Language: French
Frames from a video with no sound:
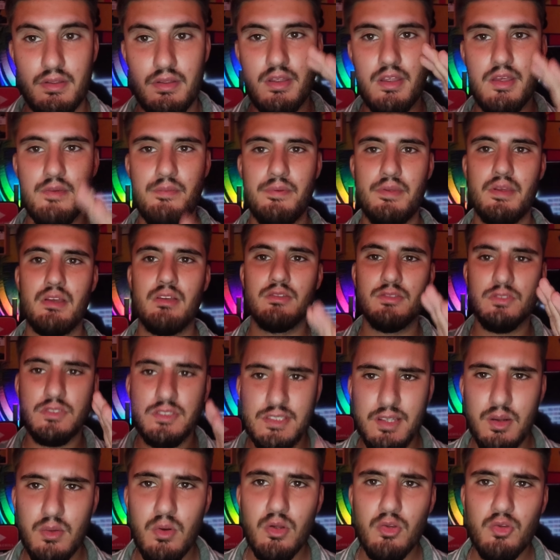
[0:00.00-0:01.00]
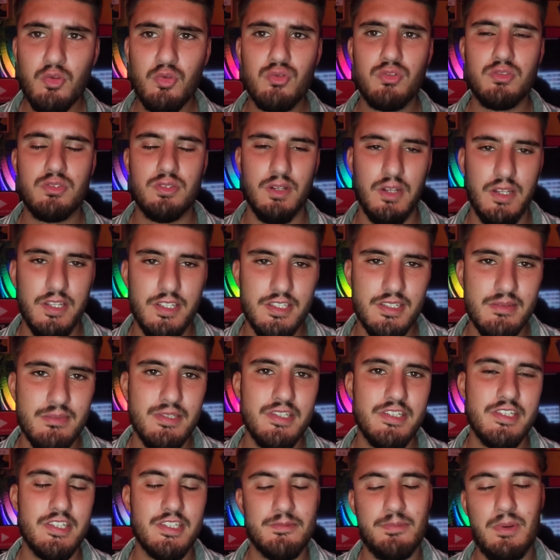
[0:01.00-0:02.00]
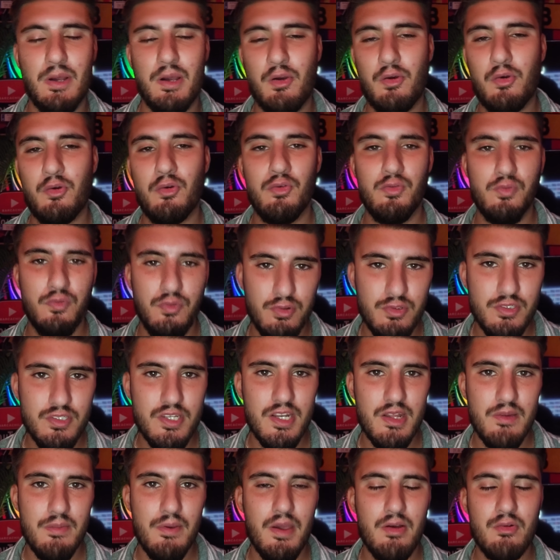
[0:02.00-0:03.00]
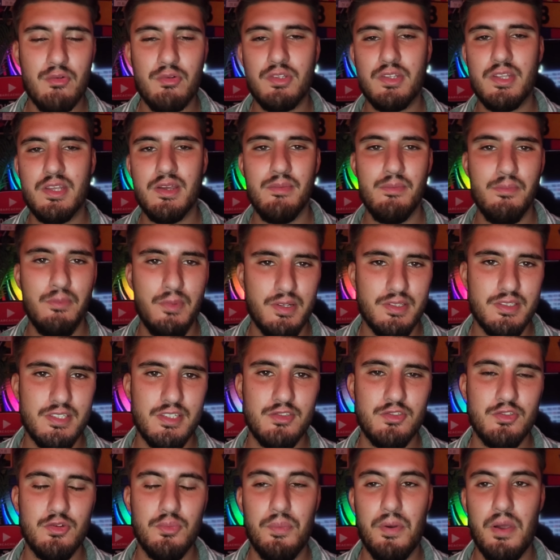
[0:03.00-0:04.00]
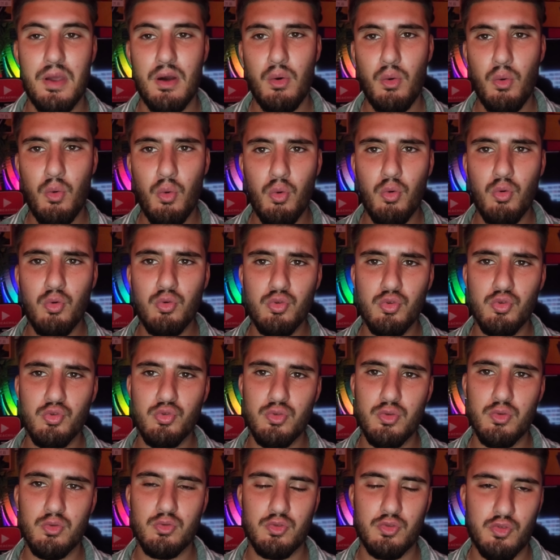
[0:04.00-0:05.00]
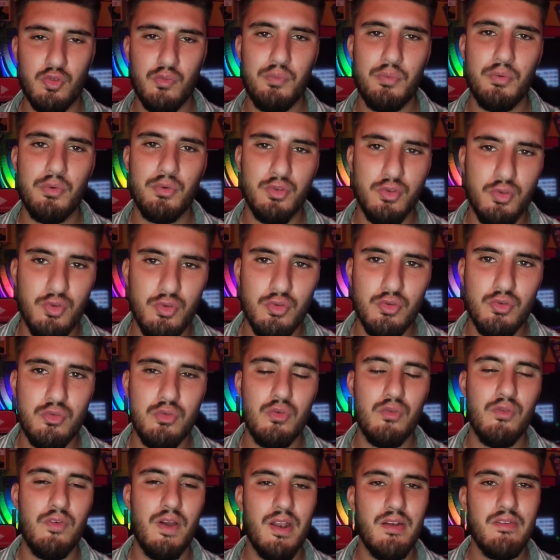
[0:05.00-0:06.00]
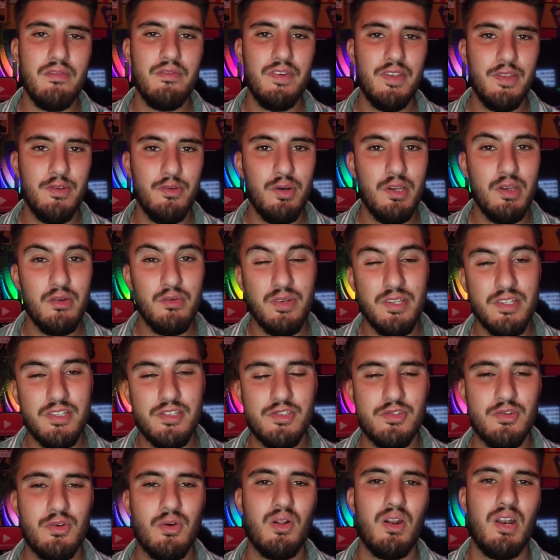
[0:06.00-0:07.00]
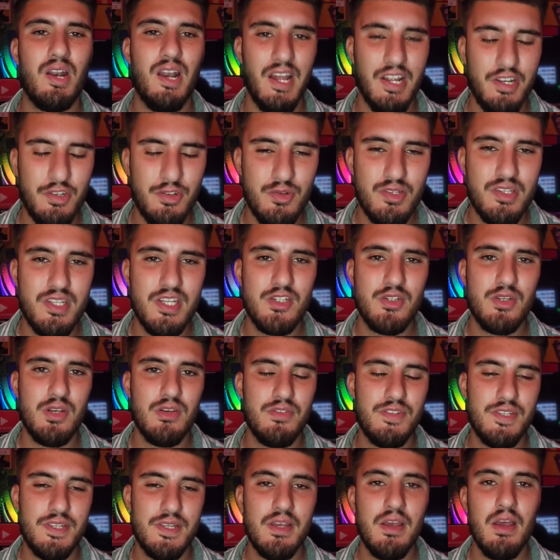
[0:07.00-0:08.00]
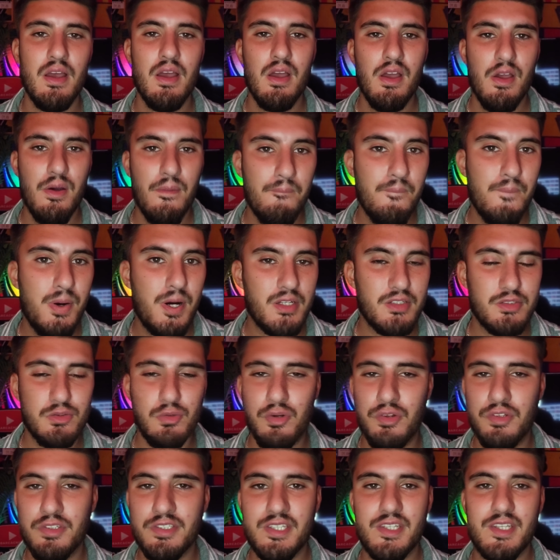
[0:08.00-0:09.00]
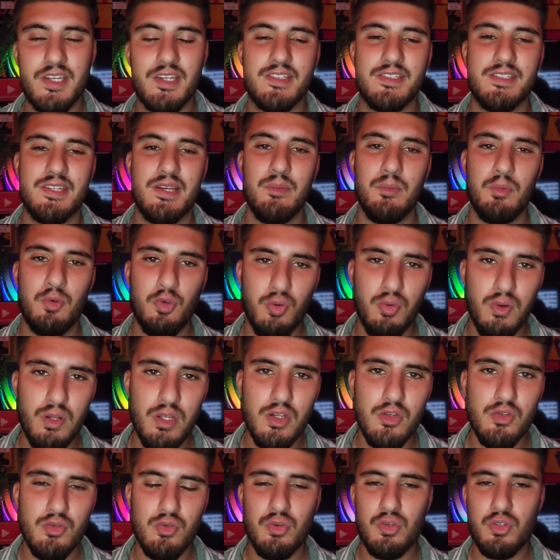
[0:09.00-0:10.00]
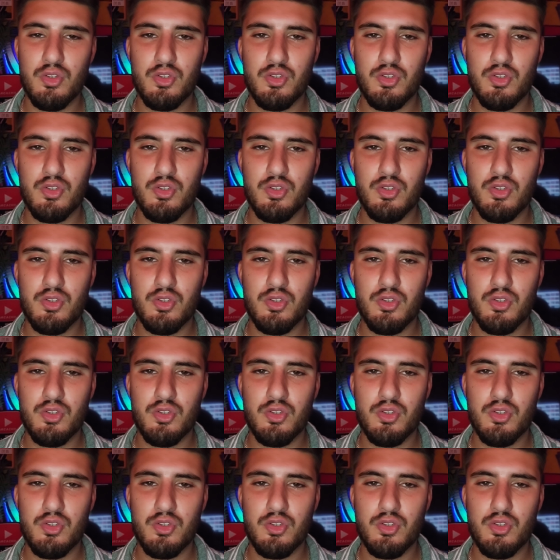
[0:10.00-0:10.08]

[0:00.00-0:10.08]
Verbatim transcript: Eh bien, salut à tous les amis, j'espère que vous allez bien écouter, moi ça super. Aujourd'hui, on se retrouve pour une toute nouvelle vidéo oui, sur l'actualité GFC Barcelone. C'est très simple, tous les jours,